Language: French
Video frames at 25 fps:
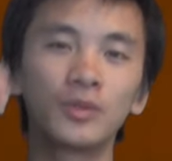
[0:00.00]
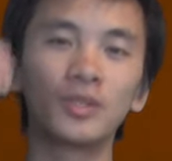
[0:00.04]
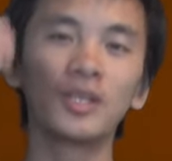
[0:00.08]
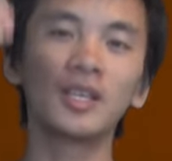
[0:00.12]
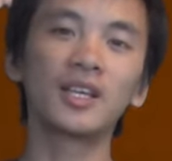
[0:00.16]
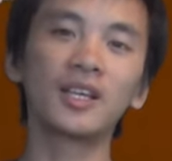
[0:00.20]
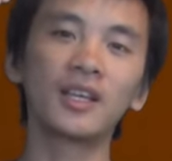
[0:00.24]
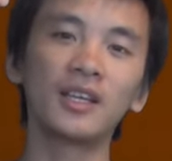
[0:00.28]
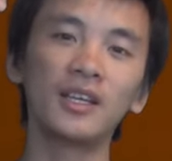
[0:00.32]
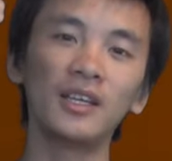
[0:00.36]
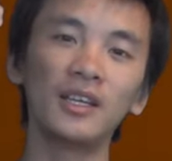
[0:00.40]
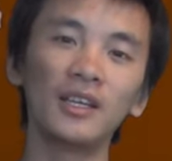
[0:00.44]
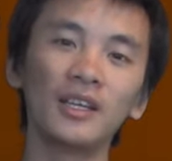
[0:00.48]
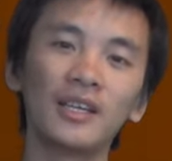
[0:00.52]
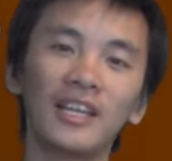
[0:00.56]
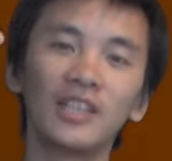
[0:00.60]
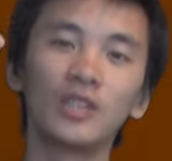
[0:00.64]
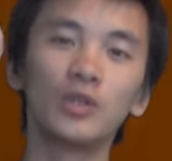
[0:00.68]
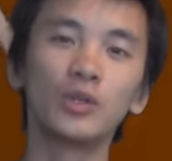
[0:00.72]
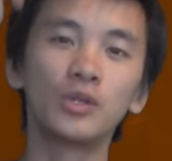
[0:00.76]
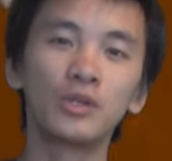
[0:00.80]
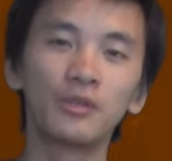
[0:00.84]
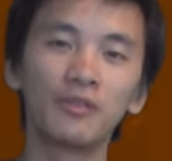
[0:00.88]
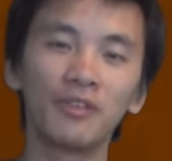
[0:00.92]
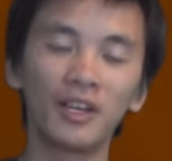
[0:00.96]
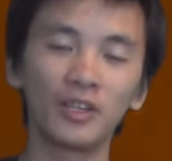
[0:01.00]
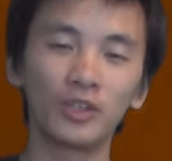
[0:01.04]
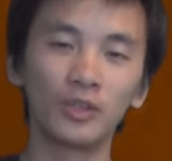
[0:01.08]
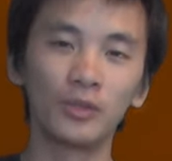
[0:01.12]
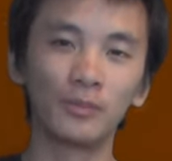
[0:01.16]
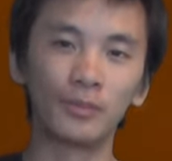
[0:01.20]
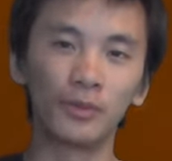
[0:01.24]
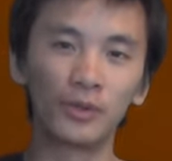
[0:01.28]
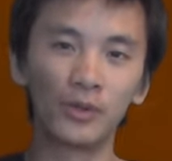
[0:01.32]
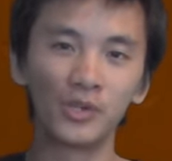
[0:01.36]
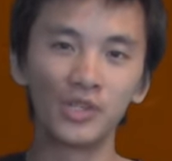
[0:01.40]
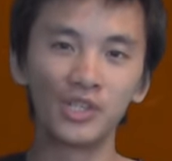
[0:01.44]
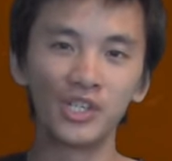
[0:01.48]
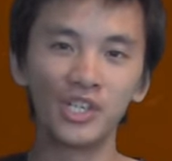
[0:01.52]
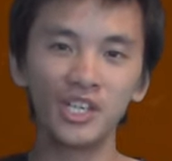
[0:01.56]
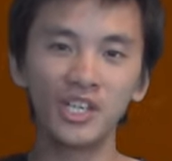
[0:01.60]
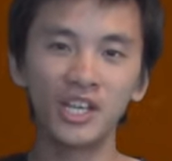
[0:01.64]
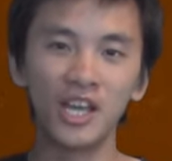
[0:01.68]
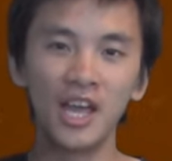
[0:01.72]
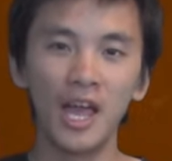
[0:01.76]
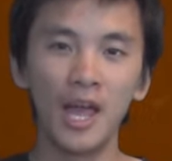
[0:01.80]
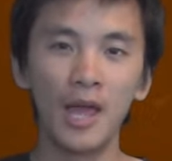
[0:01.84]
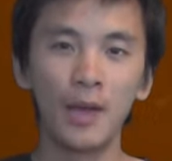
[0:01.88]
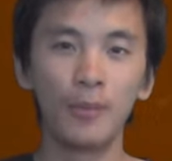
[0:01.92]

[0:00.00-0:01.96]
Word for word: décrire la deux sphère topologique,